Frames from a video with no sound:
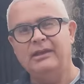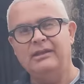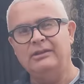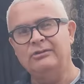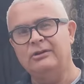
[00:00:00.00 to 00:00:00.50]

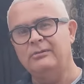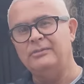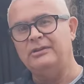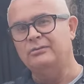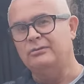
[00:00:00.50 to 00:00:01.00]
em
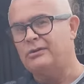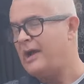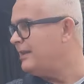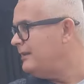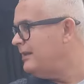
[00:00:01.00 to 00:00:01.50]
nome do
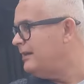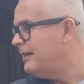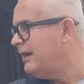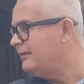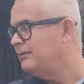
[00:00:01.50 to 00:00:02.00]
Cariri
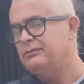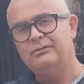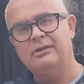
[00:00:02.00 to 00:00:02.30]
Cangaço,